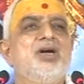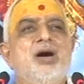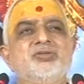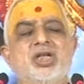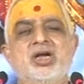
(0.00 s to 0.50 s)

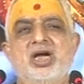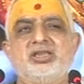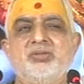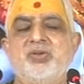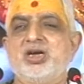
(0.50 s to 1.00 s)
अब शंकर
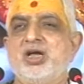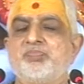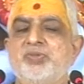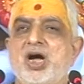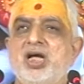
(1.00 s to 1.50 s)
जी मंडप
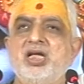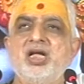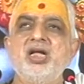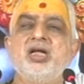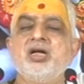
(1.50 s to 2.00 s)
में आए
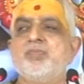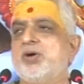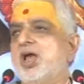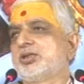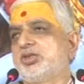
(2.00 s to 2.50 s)
हैं
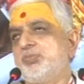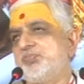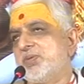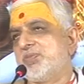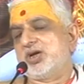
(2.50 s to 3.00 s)
बड़ा
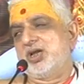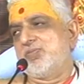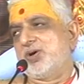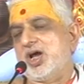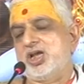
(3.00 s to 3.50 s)
दिव्य मंडप
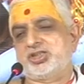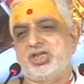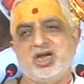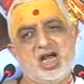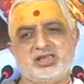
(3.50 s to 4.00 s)
बना है
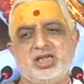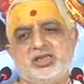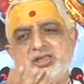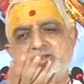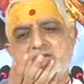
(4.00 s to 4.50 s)
सिंहासन
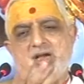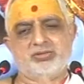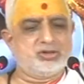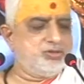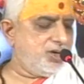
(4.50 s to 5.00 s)
के साथ
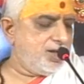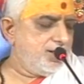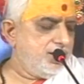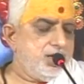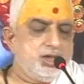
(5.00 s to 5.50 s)
शोभा
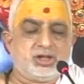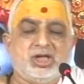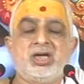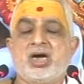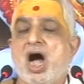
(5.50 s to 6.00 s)

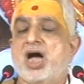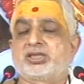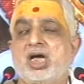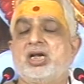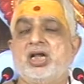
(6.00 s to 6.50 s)

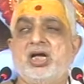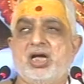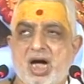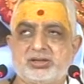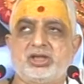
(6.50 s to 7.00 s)
सिंहासन
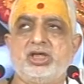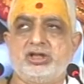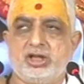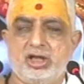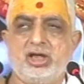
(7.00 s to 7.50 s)
अति
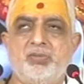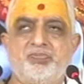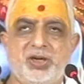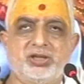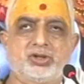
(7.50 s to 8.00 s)

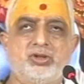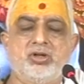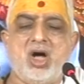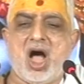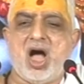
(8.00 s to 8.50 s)
दिव्य
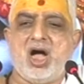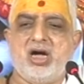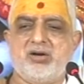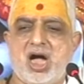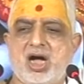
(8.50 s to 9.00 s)
सुहावा